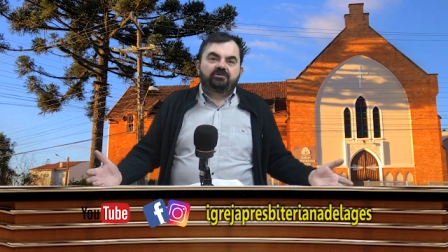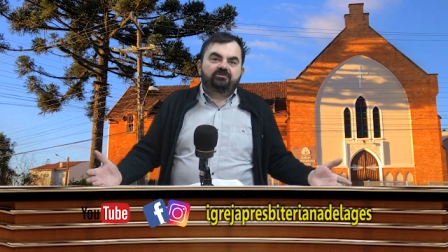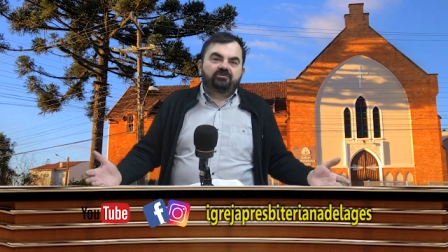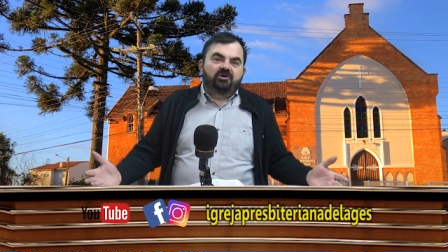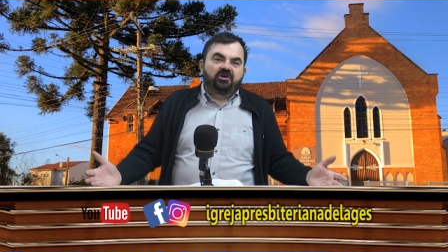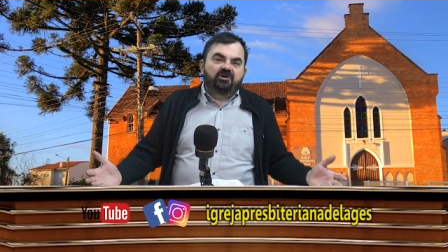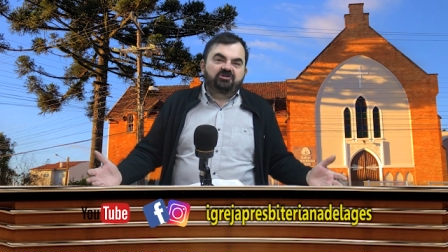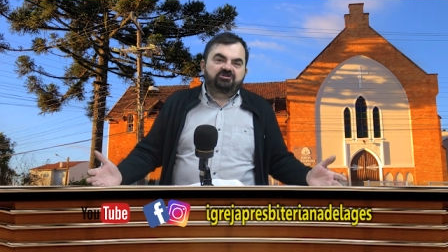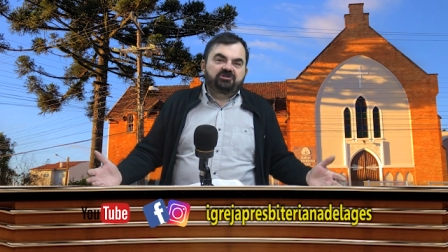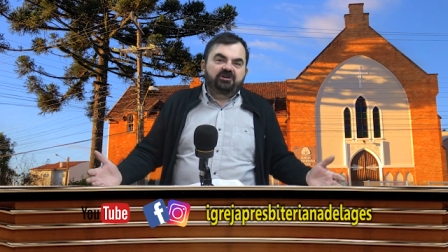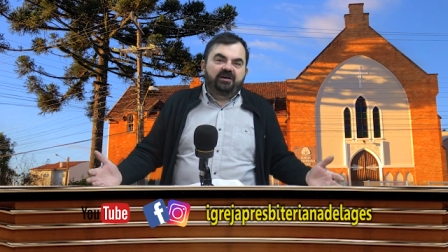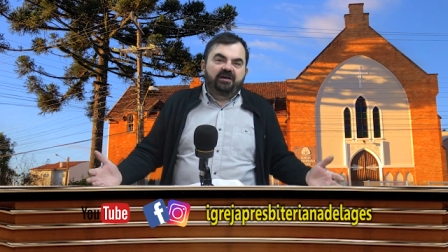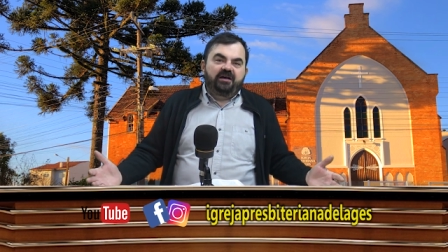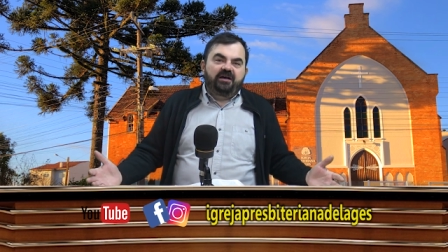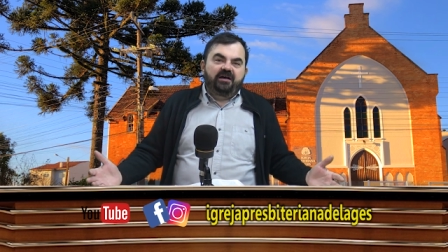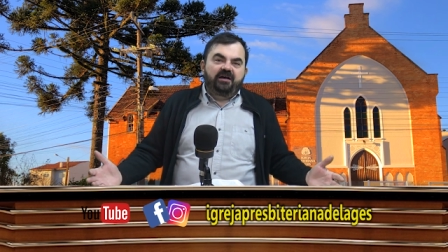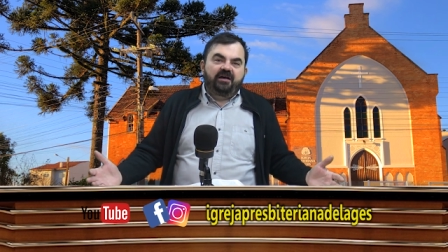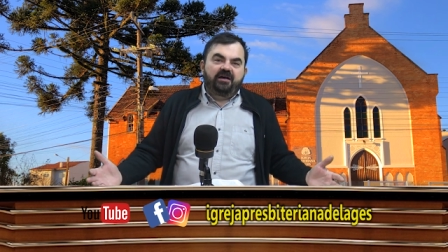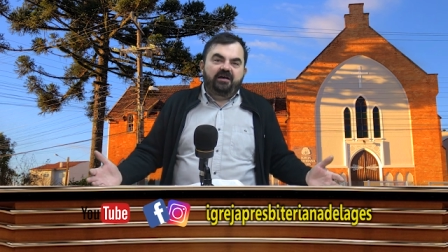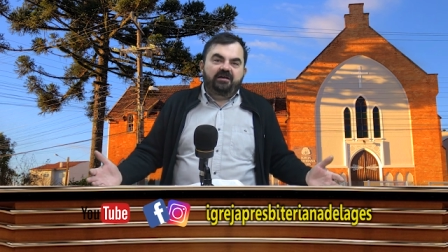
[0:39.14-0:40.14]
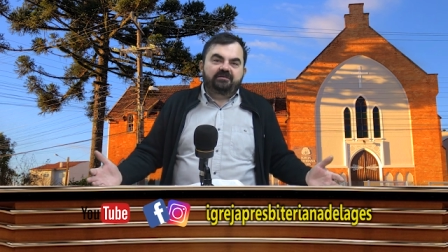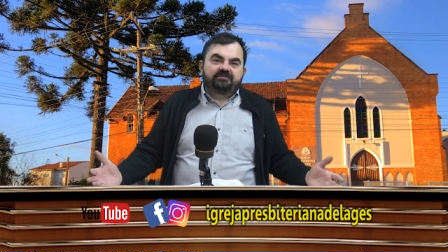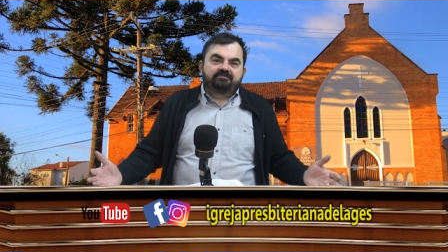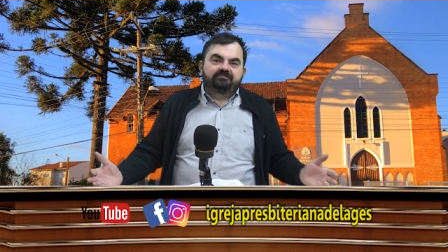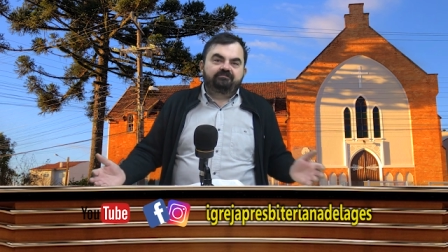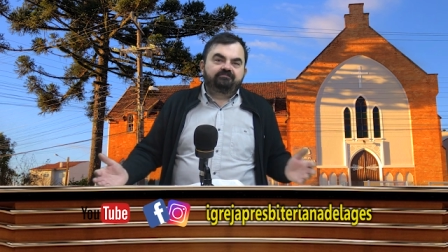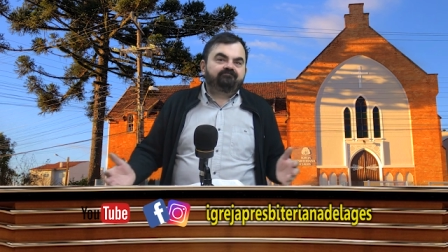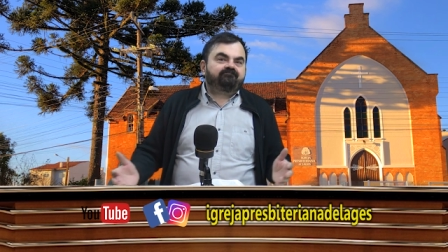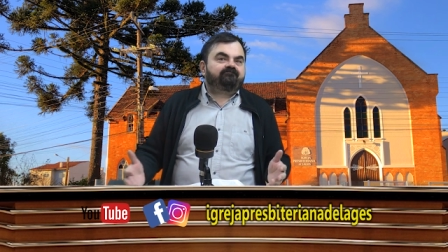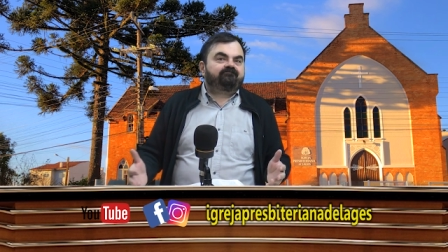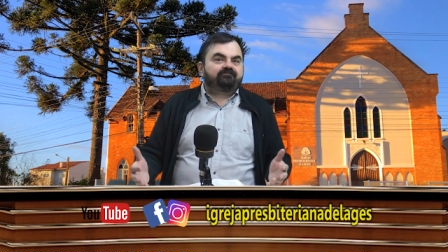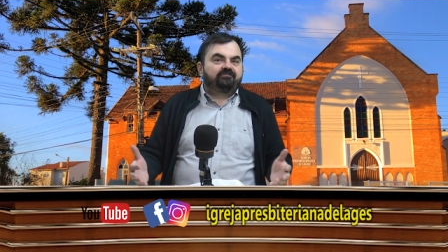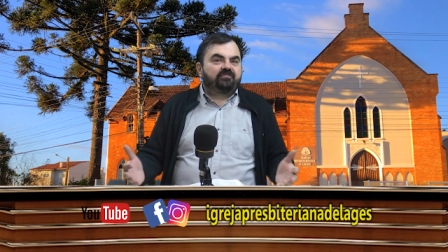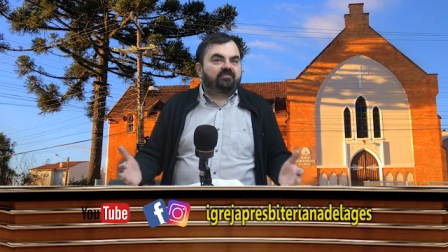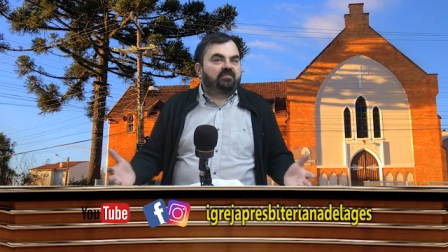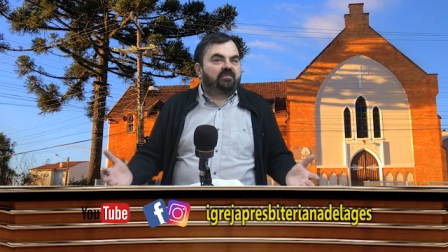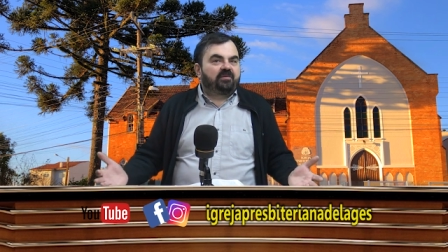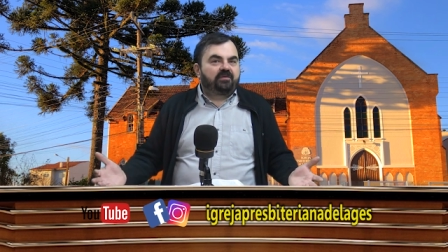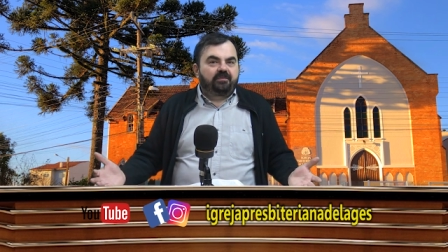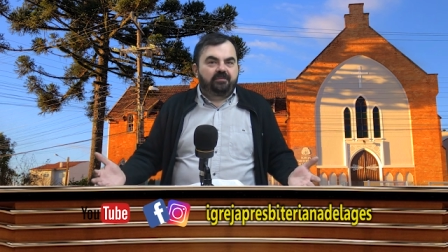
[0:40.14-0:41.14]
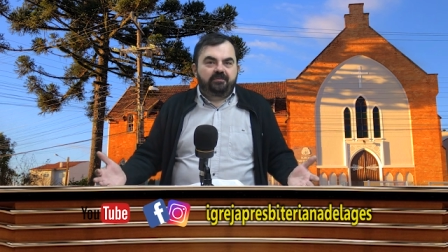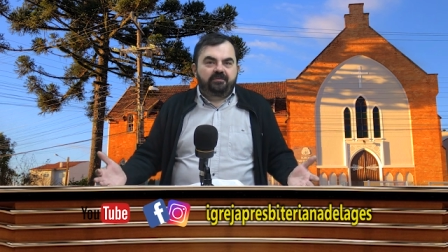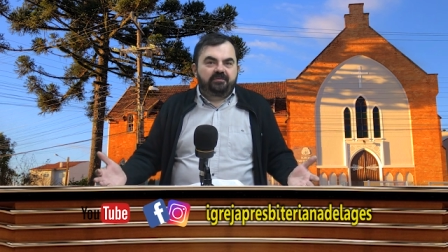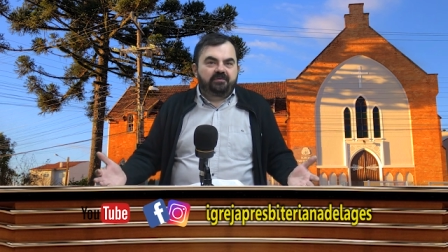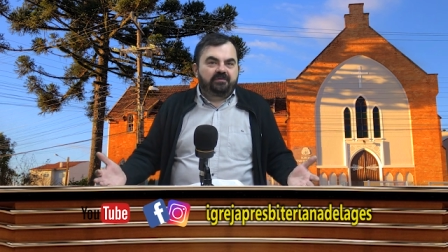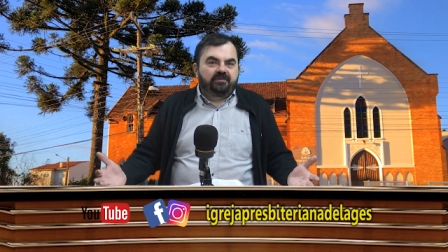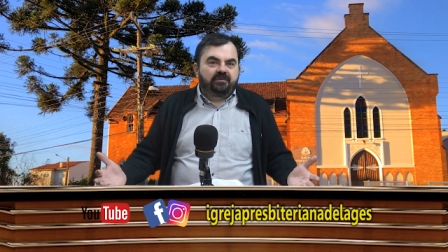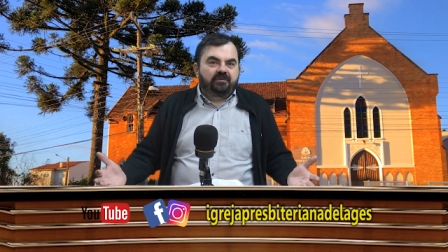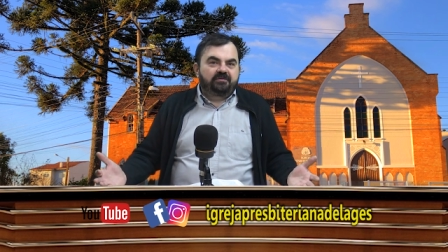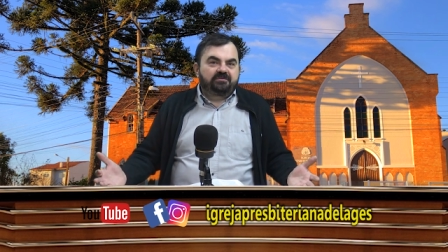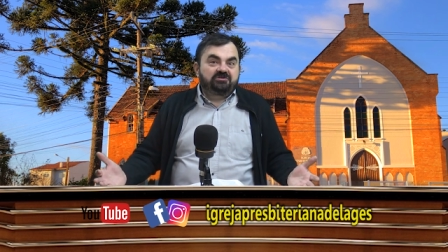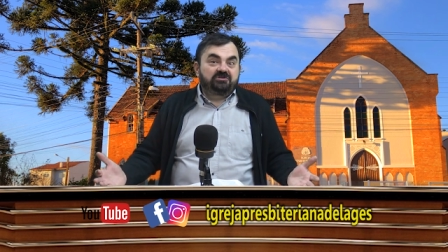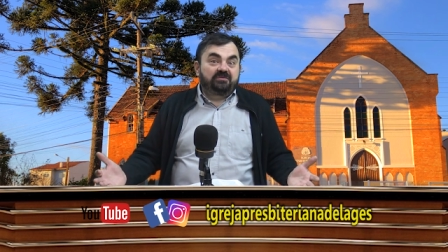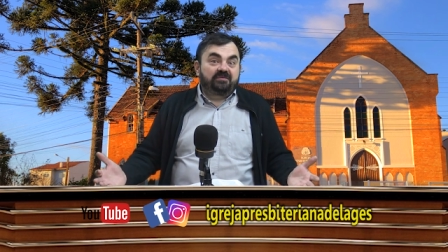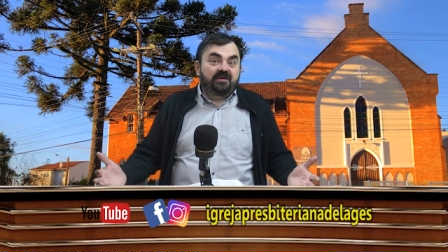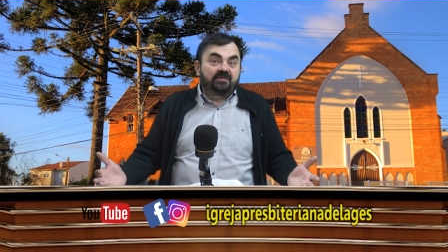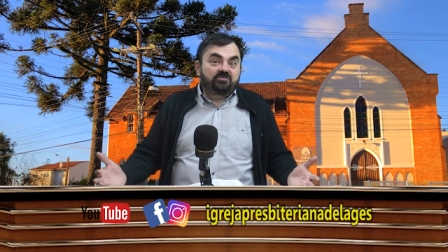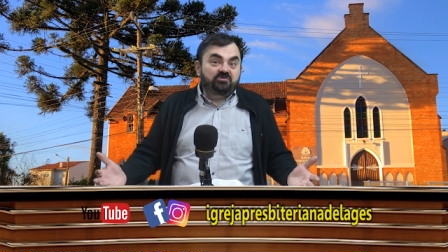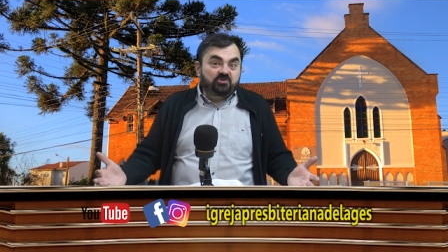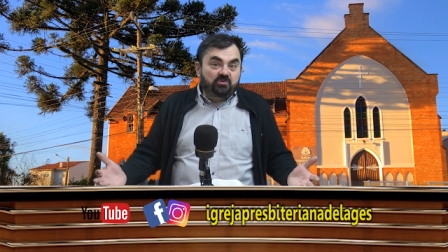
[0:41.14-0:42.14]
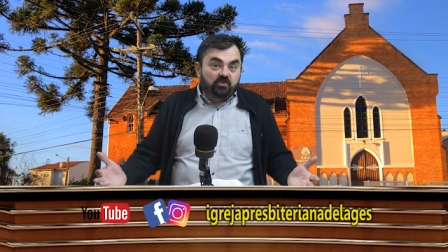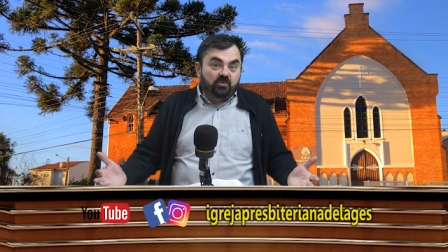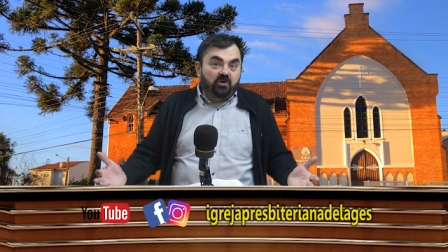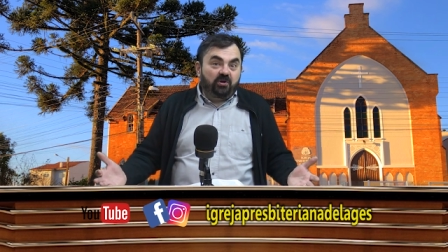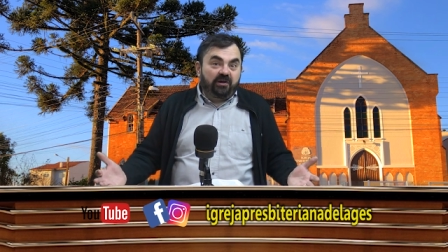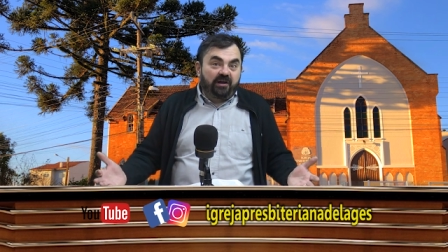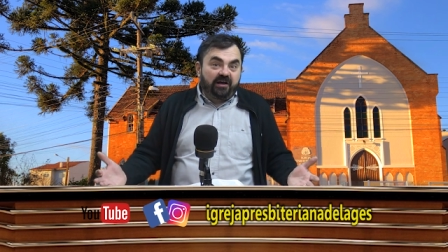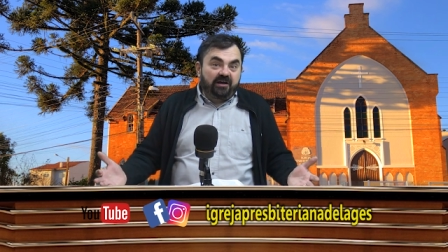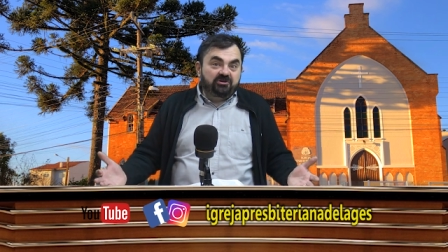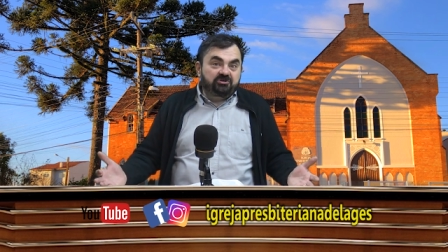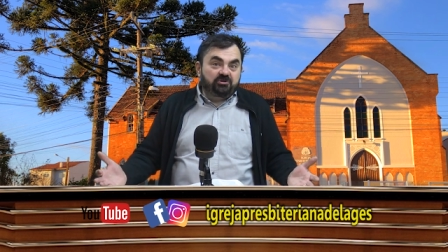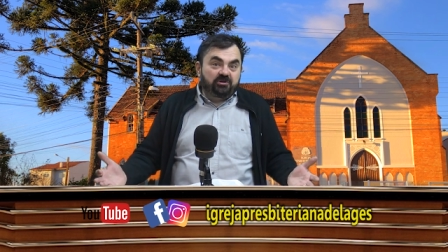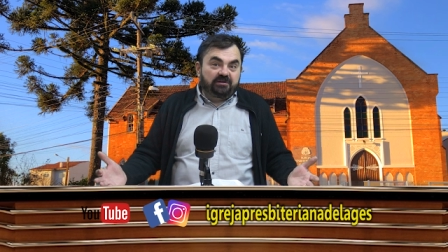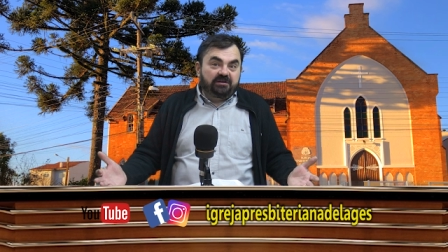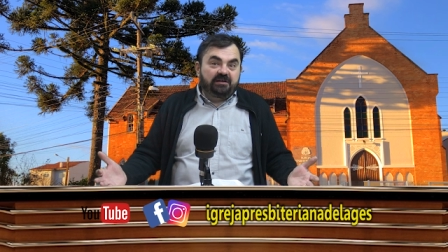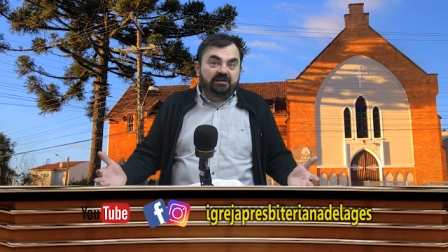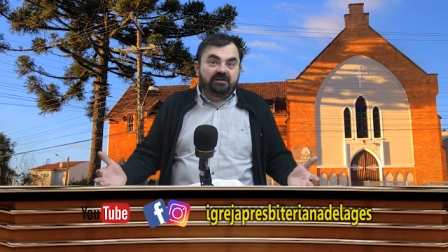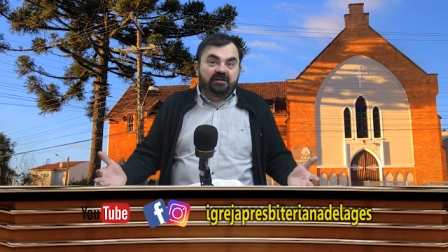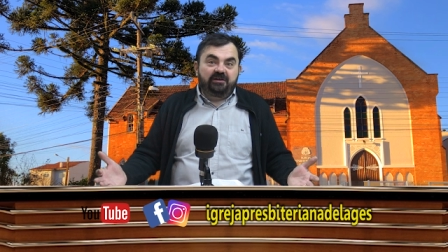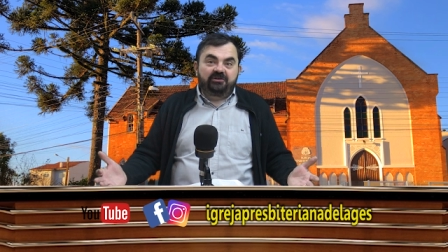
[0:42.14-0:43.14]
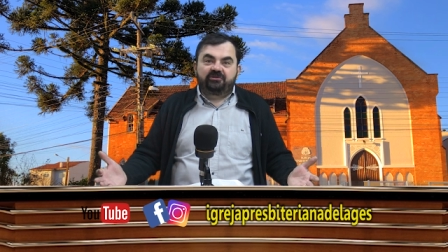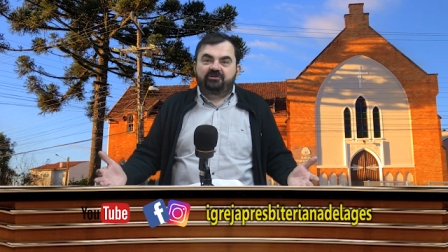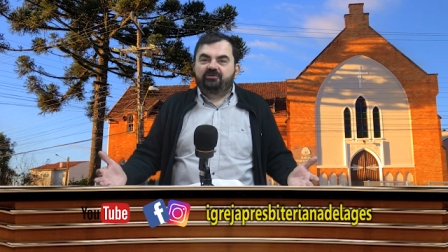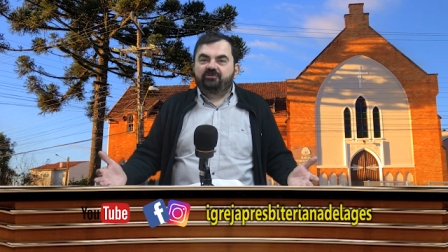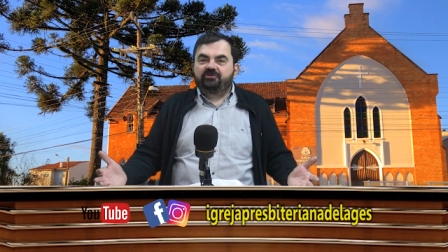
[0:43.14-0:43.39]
Nós já tivemos um colégio aqui dentro